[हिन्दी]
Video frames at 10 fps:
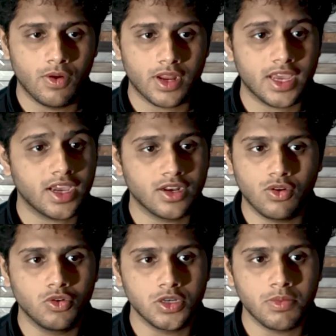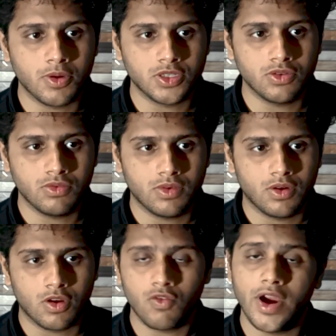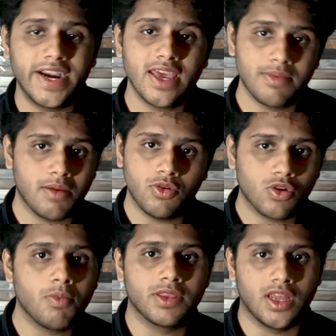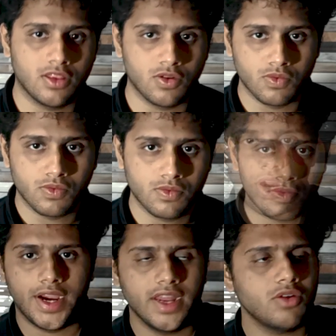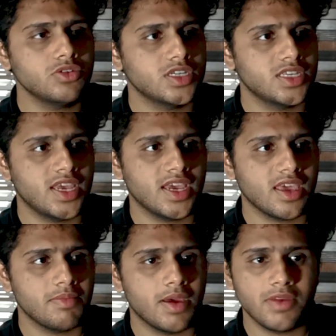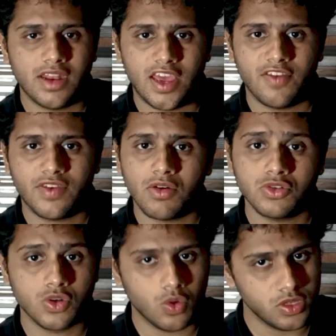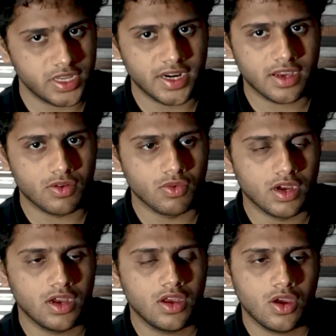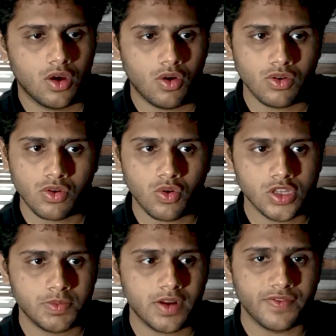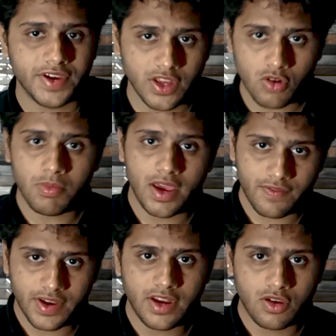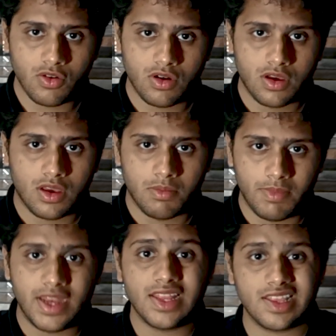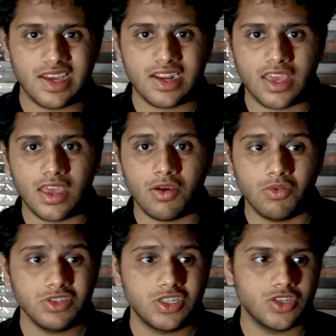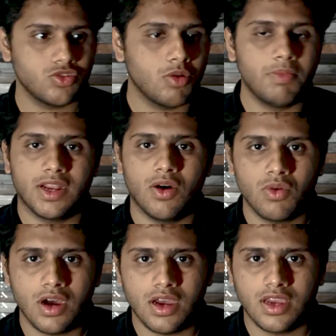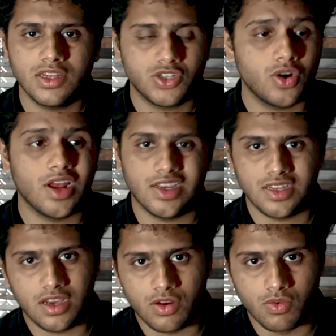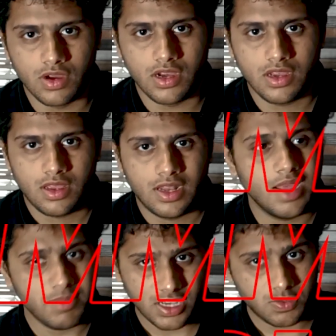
और एक कंक्लूजन पहुँचाऊँ और वो आइडिया मैं आप लोगों को बताता हूँ तो आइडिया कुछ ऐसे है कि मैं अपनी लाइफ के कुछ गोल सेट करूँगा और उन गोल्स पर वीडियो बाय वीडियो मेहनत करके उन चीज़ों को बनाऊँगा इन शॉर्ट हासिल करूँगा लेट मी